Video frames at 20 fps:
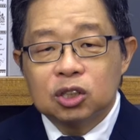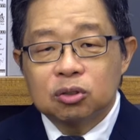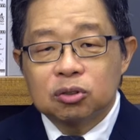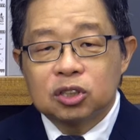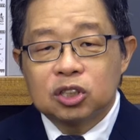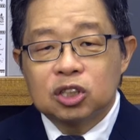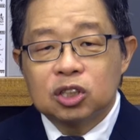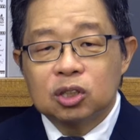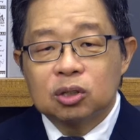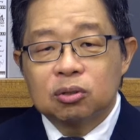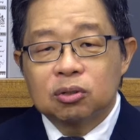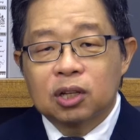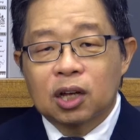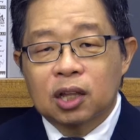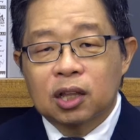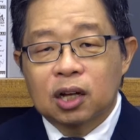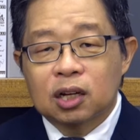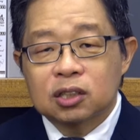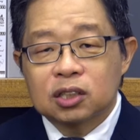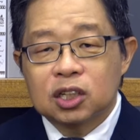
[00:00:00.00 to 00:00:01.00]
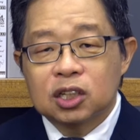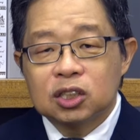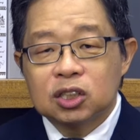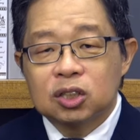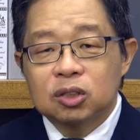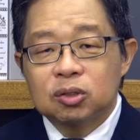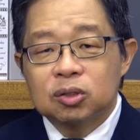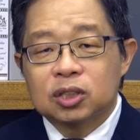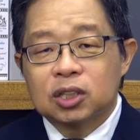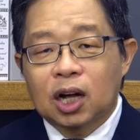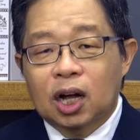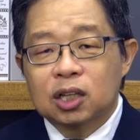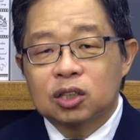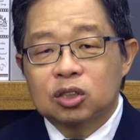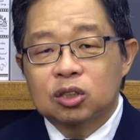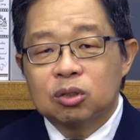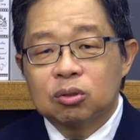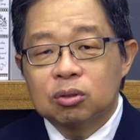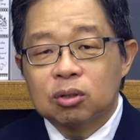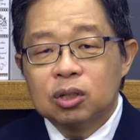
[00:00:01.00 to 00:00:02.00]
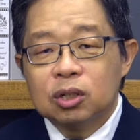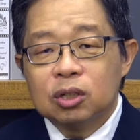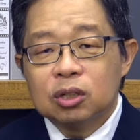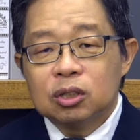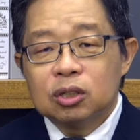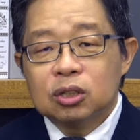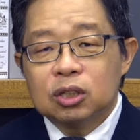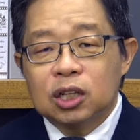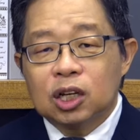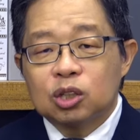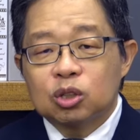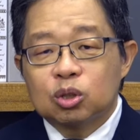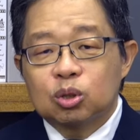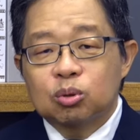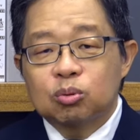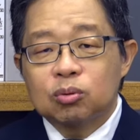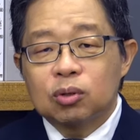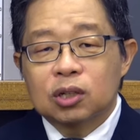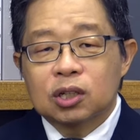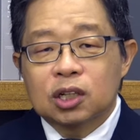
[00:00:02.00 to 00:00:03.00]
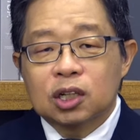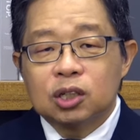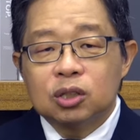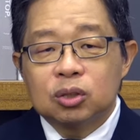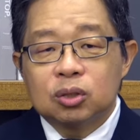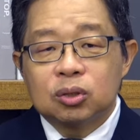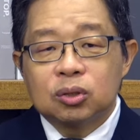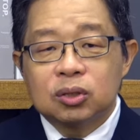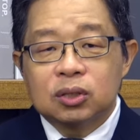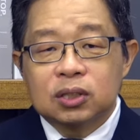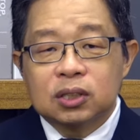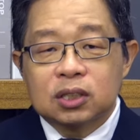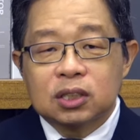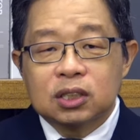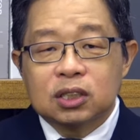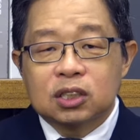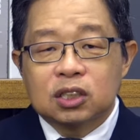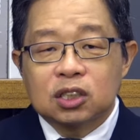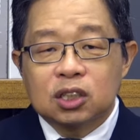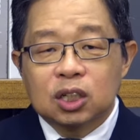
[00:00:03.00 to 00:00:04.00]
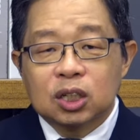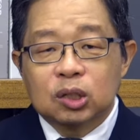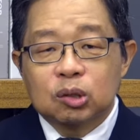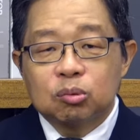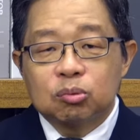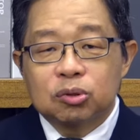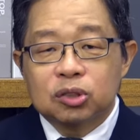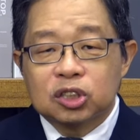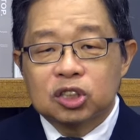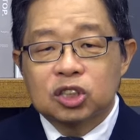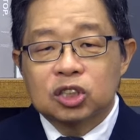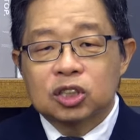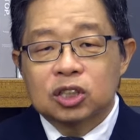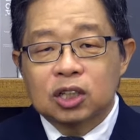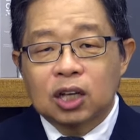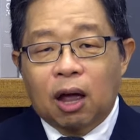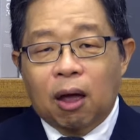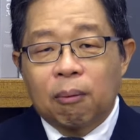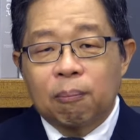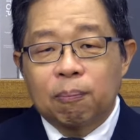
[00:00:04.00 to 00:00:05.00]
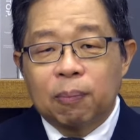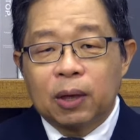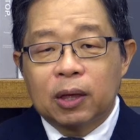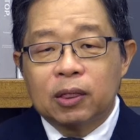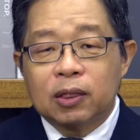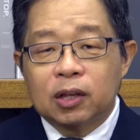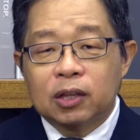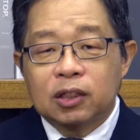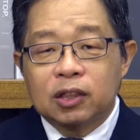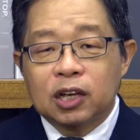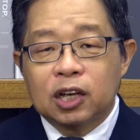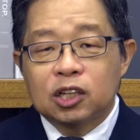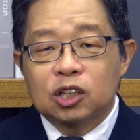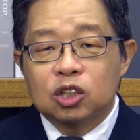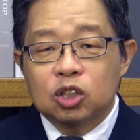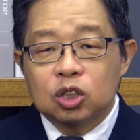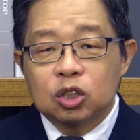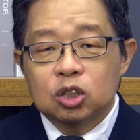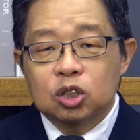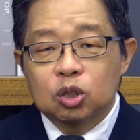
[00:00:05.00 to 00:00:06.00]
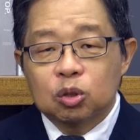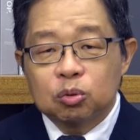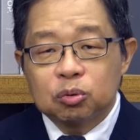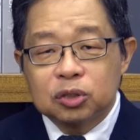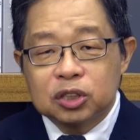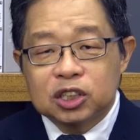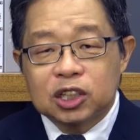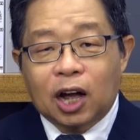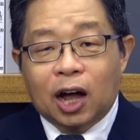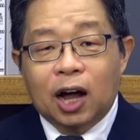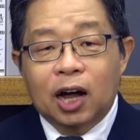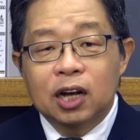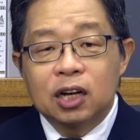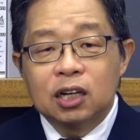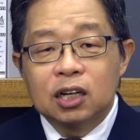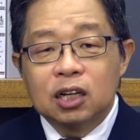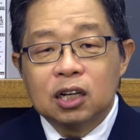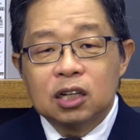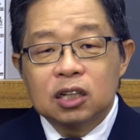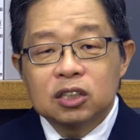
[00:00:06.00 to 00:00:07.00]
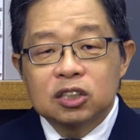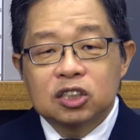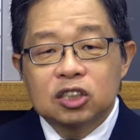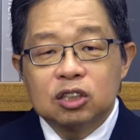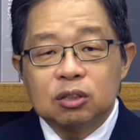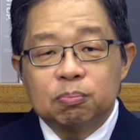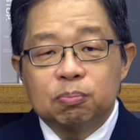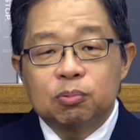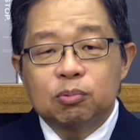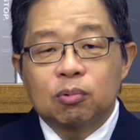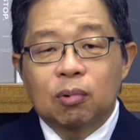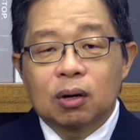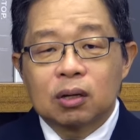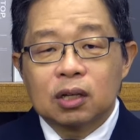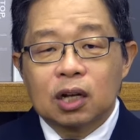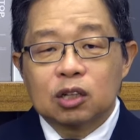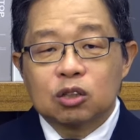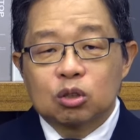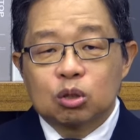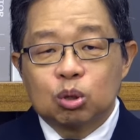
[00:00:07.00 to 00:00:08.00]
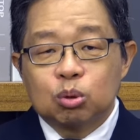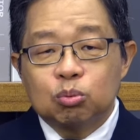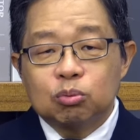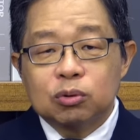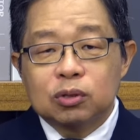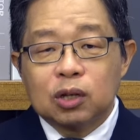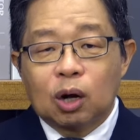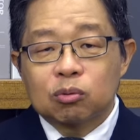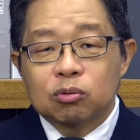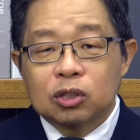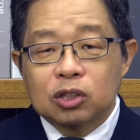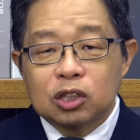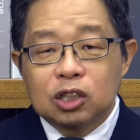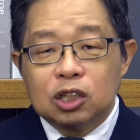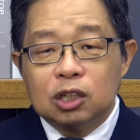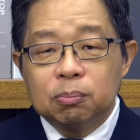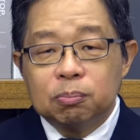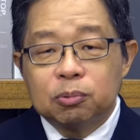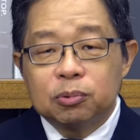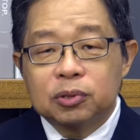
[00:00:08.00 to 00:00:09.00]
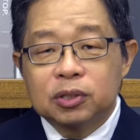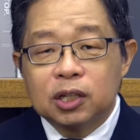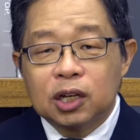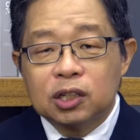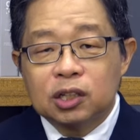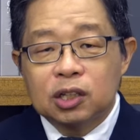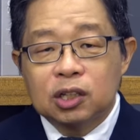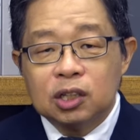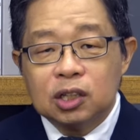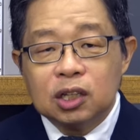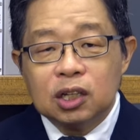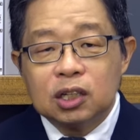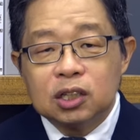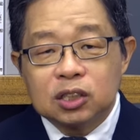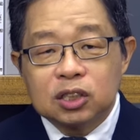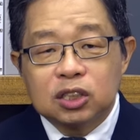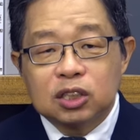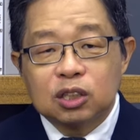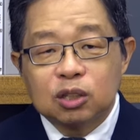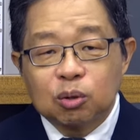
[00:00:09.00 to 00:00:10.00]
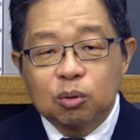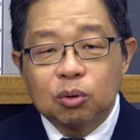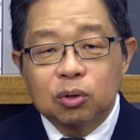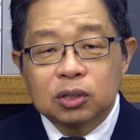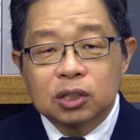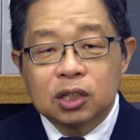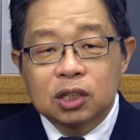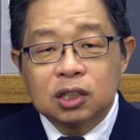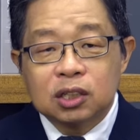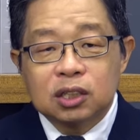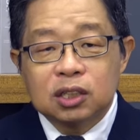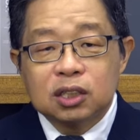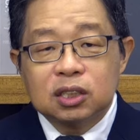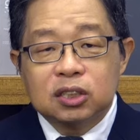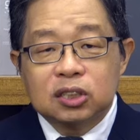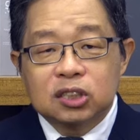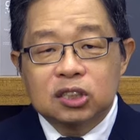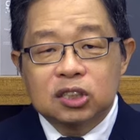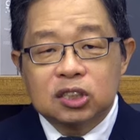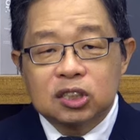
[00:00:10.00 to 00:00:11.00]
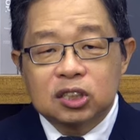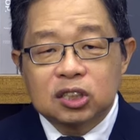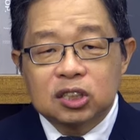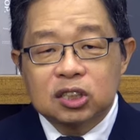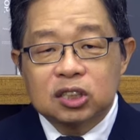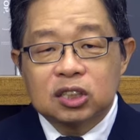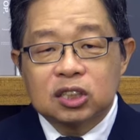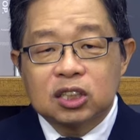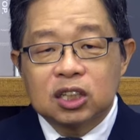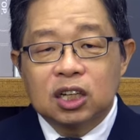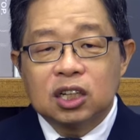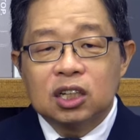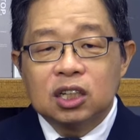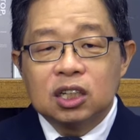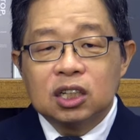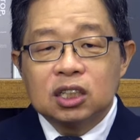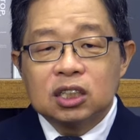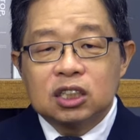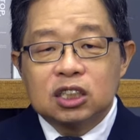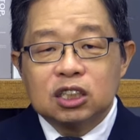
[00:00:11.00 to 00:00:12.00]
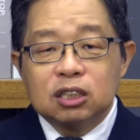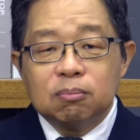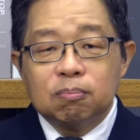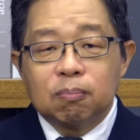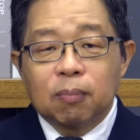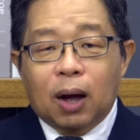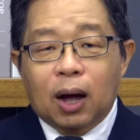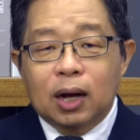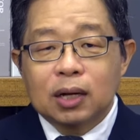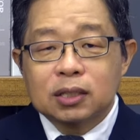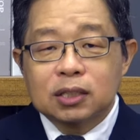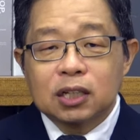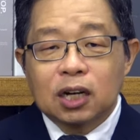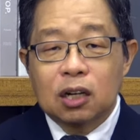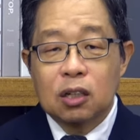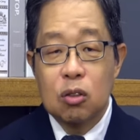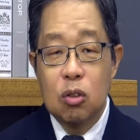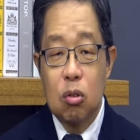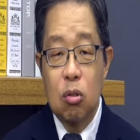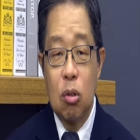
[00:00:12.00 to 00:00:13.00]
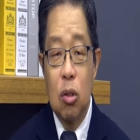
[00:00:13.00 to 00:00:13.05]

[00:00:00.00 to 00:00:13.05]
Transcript: 一九七六年了，陈秀霞就演出了根据自己的故事改编的电影《秋霞》，是一部啊，她出道的第一部电影，立即获得第十四届金马奖